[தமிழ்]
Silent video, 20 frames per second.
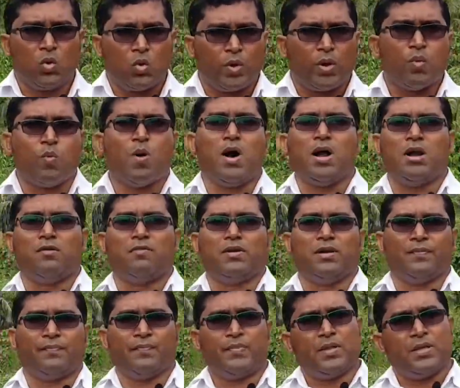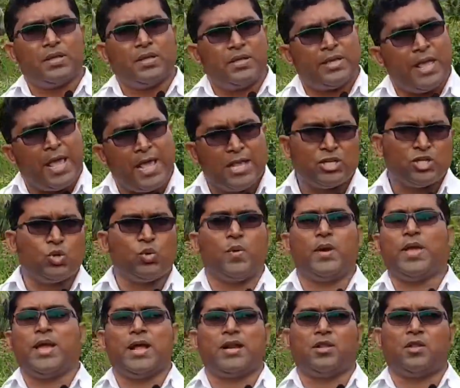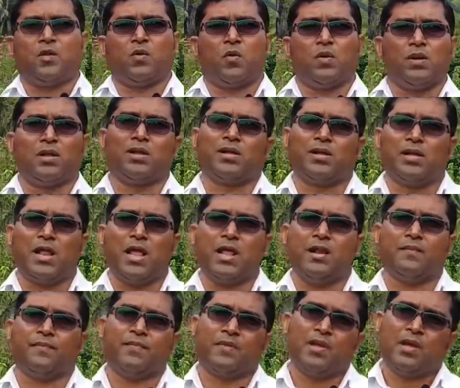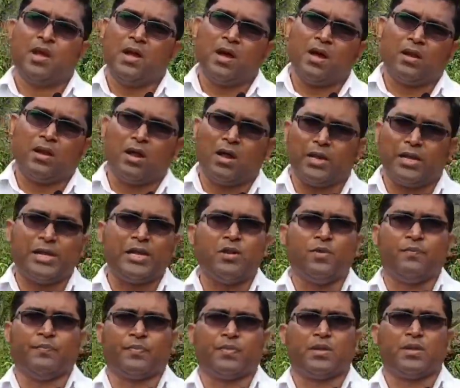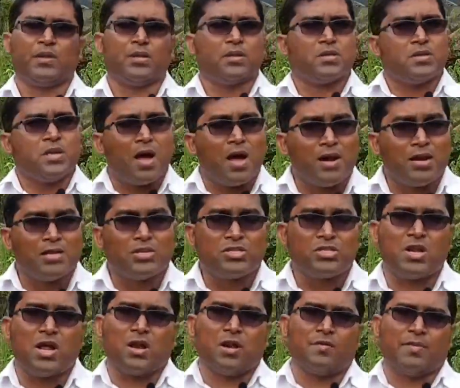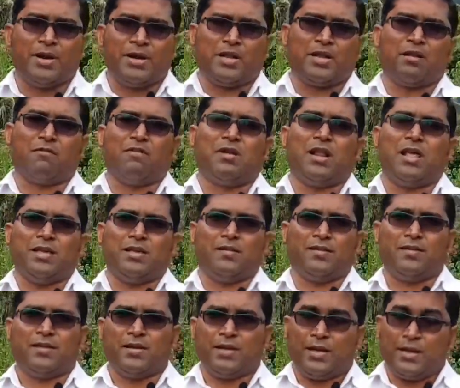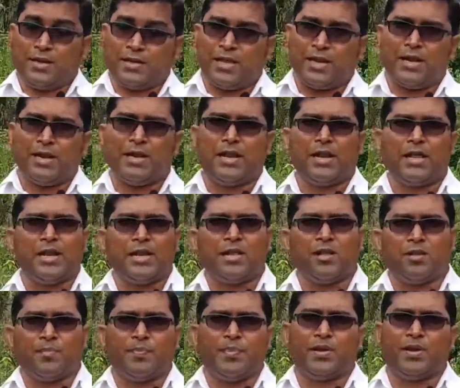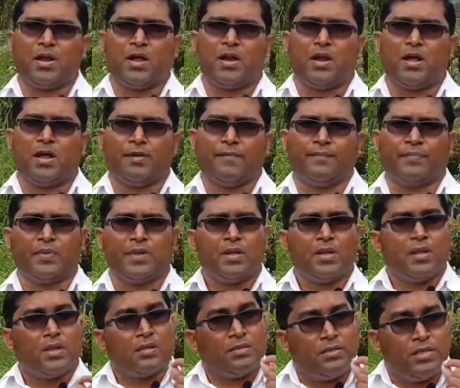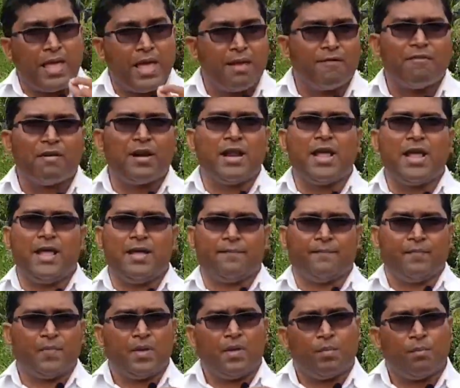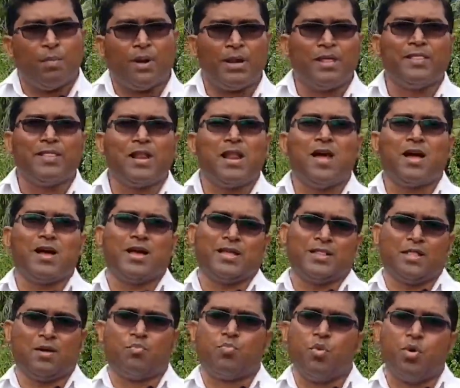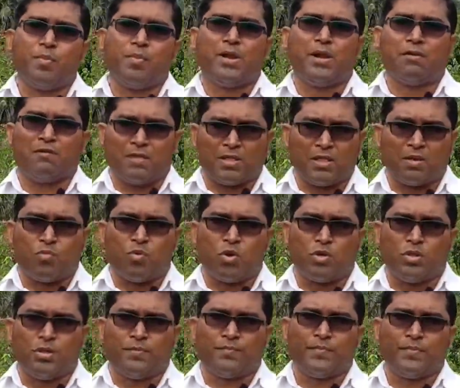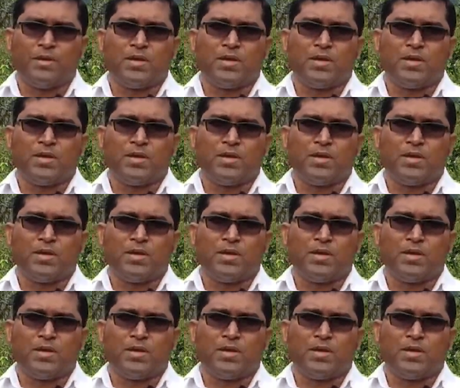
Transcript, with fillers: உடைய வாழ்வில் இயேசுவை ஏற்றுக்கொண்டிருக்கிறேன் ஆனால் இன்னும் ஞான ஸ்நானம் எடுக்கவில்லை என்கிற நிலையில் இருப்பீர்களானால் தேவனே மனிதனாக இந்த பூமியில் வந்தபோது